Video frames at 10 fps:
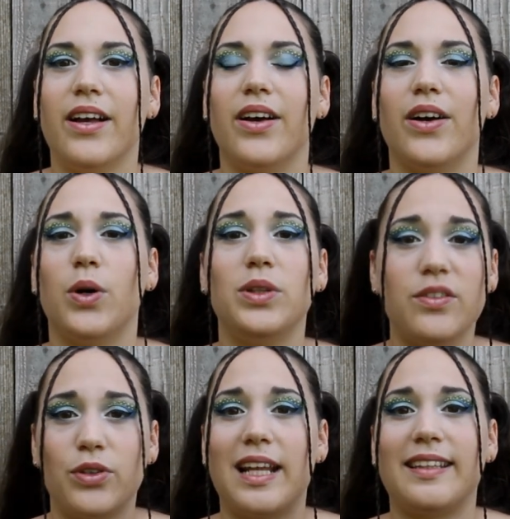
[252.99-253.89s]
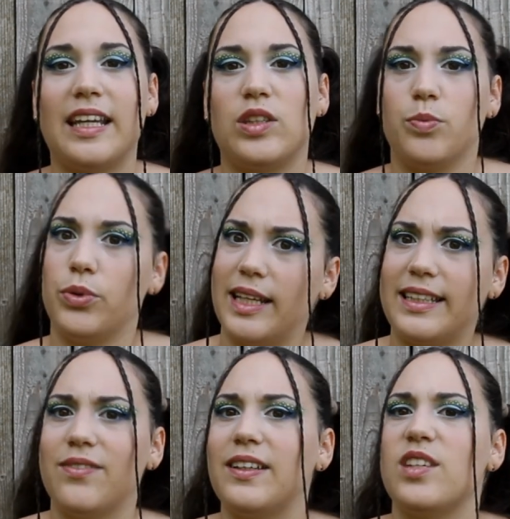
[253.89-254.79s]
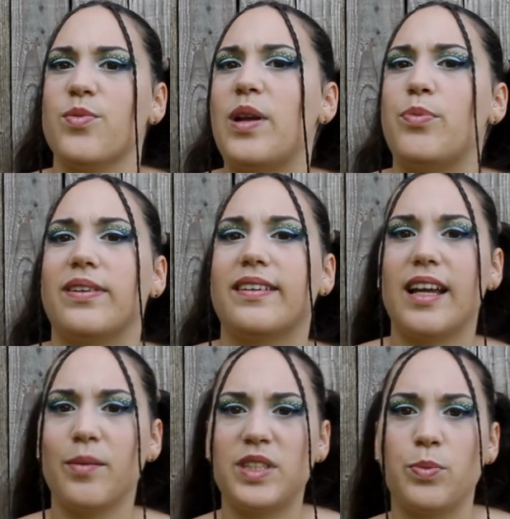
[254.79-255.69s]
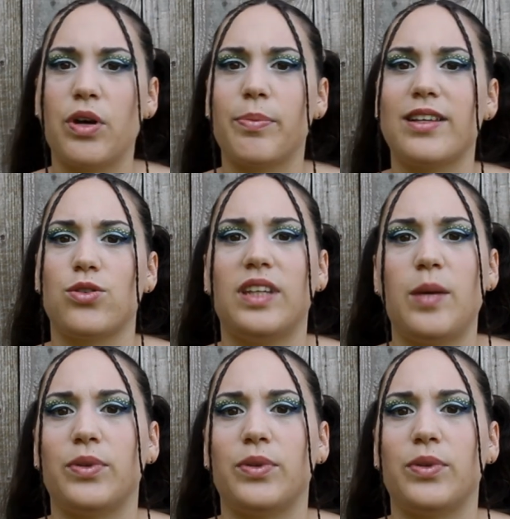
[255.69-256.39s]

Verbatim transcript: euh, au niveau de la tête, peut-être qu'effectivement elle peut être un petit peu impressionnée,